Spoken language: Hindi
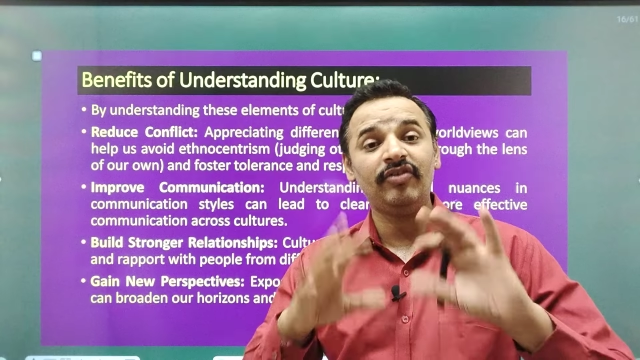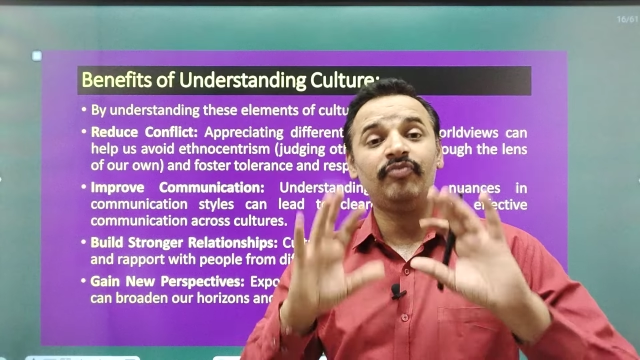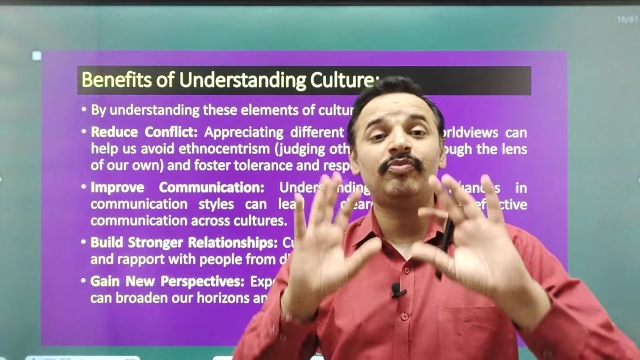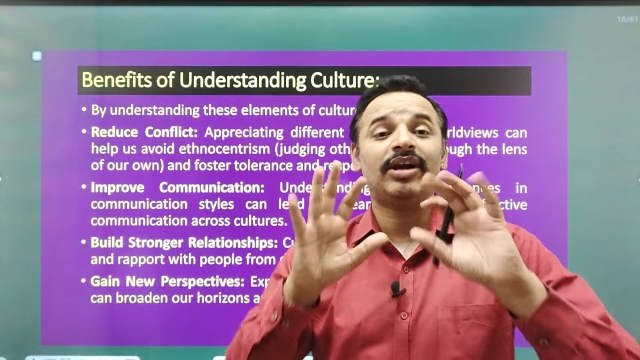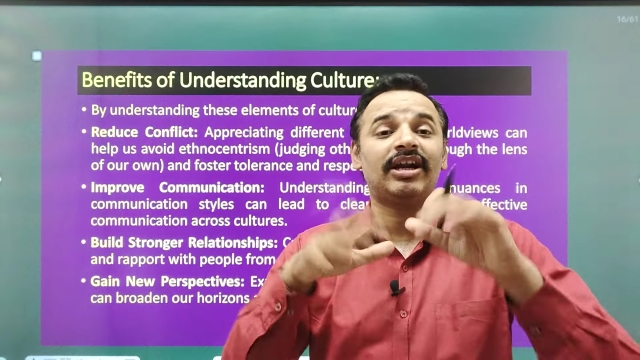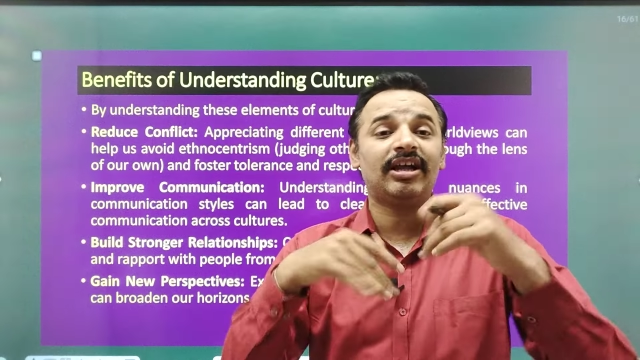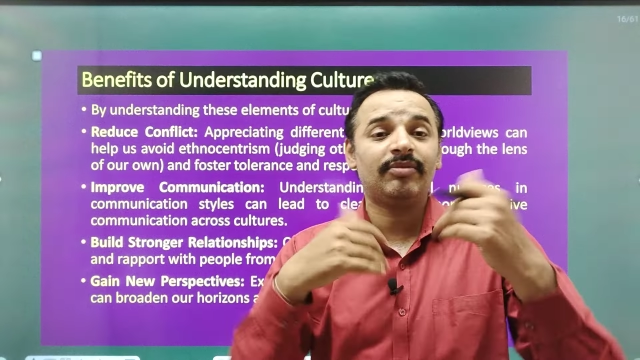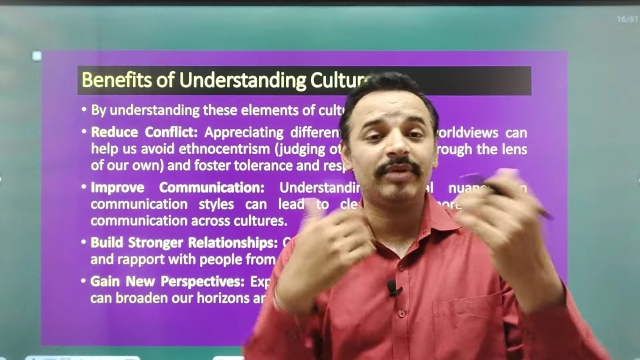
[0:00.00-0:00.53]

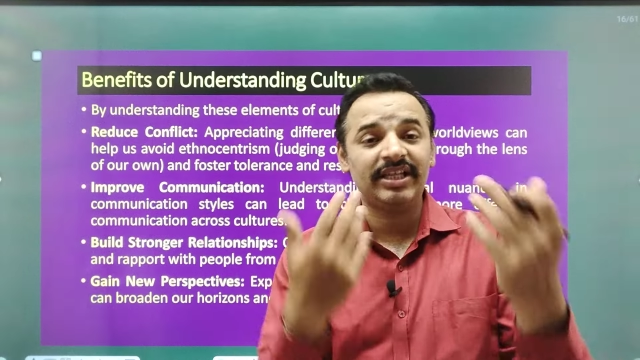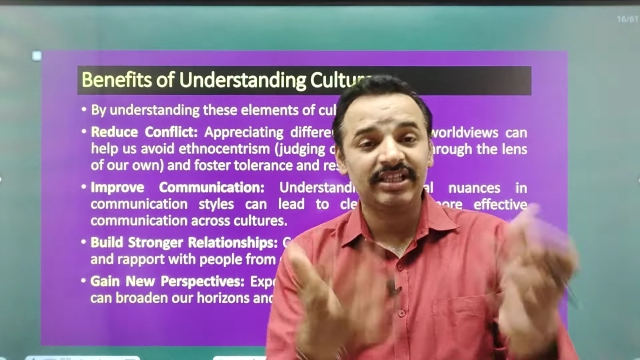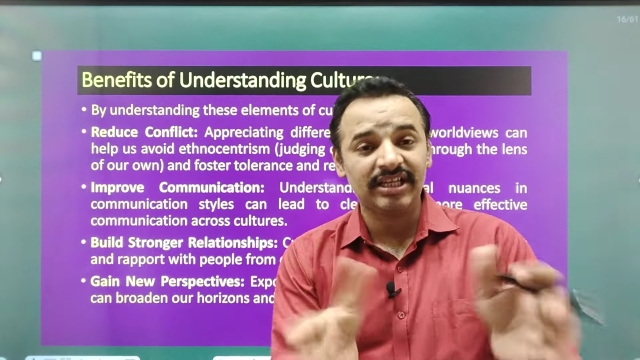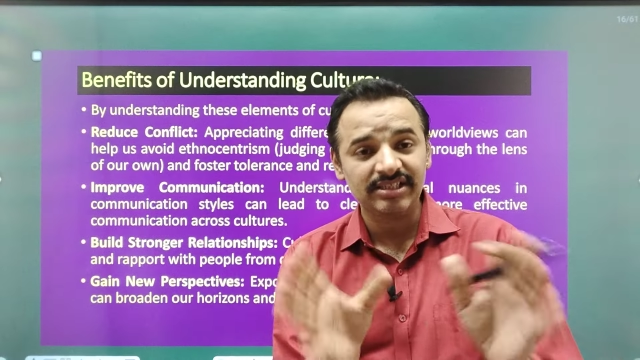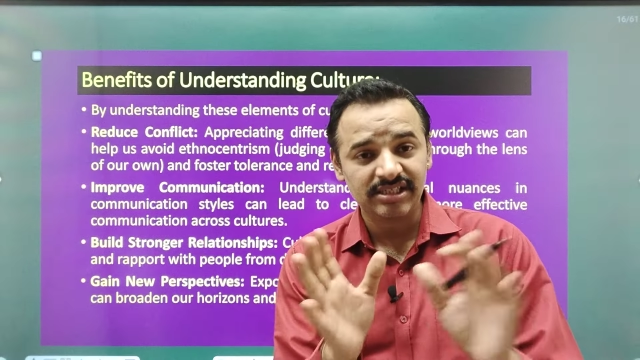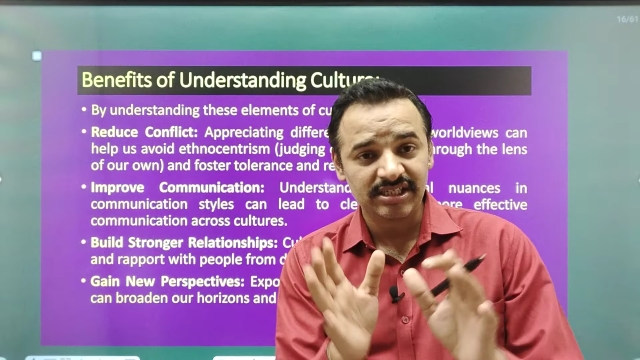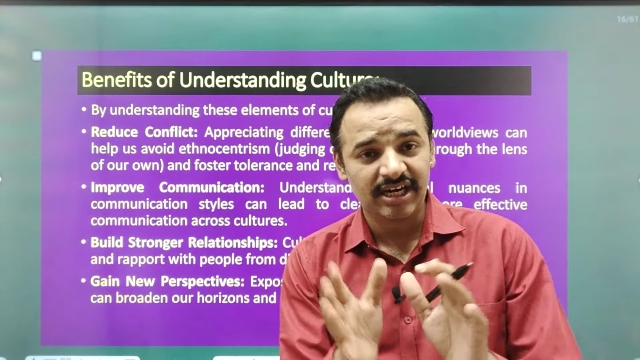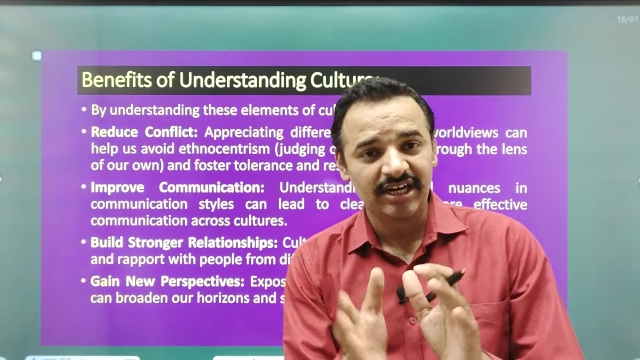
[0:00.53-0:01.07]
बीफ बर्गर
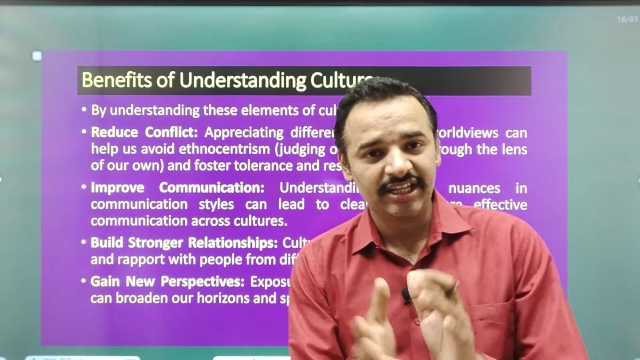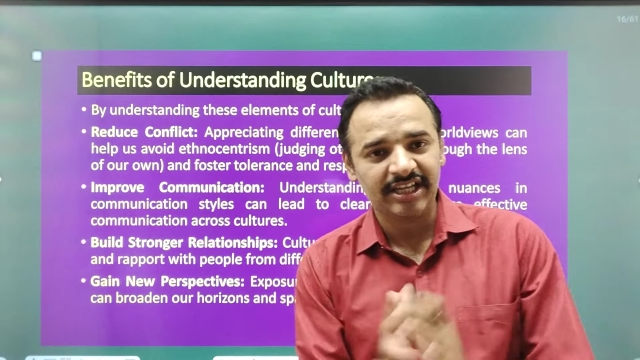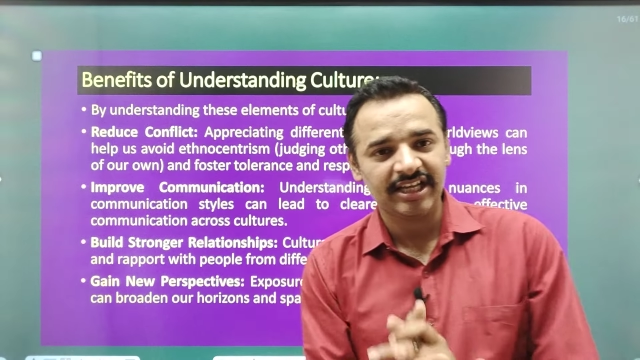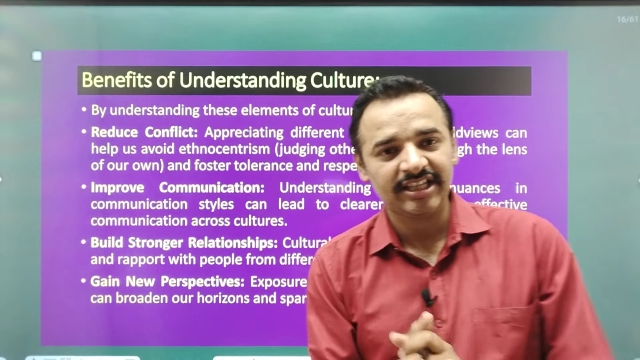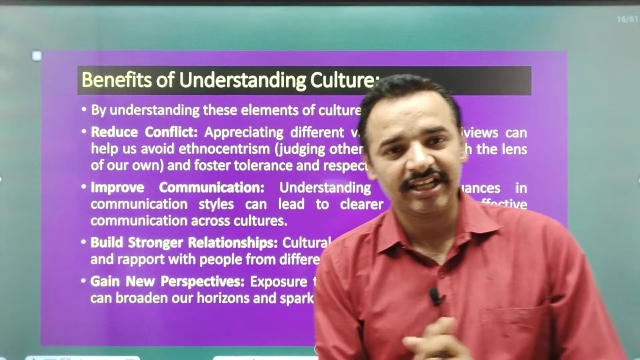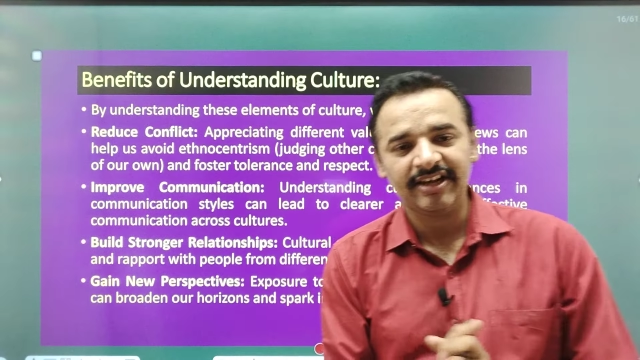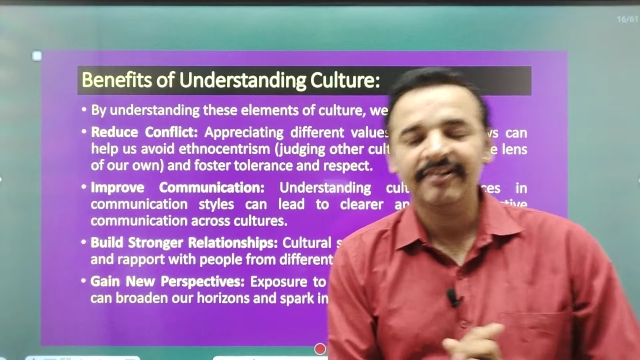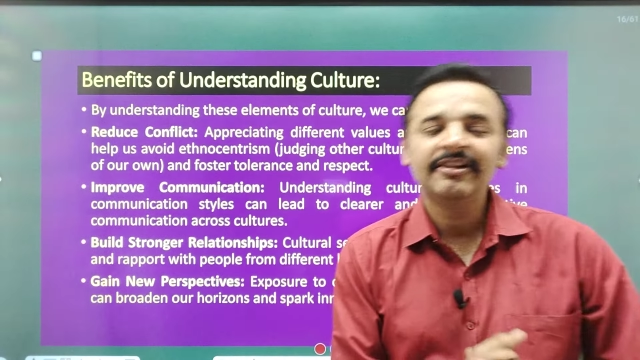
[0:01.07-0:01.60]
भेजना स्टार्ट
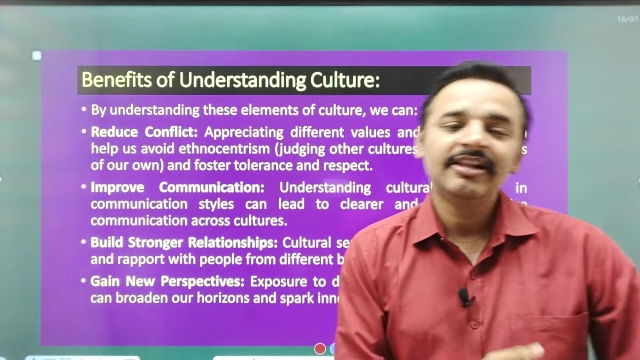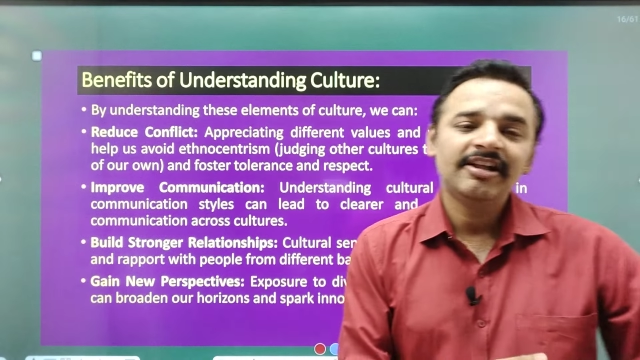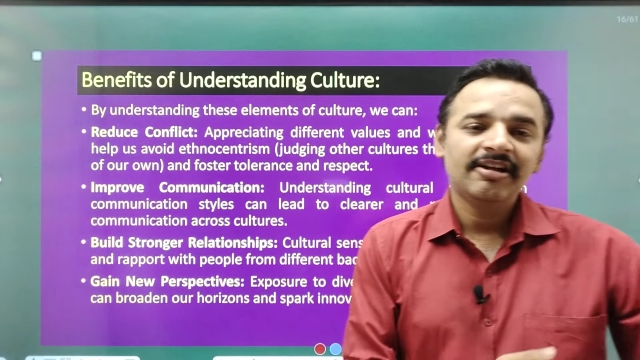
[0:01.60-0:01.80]
किया था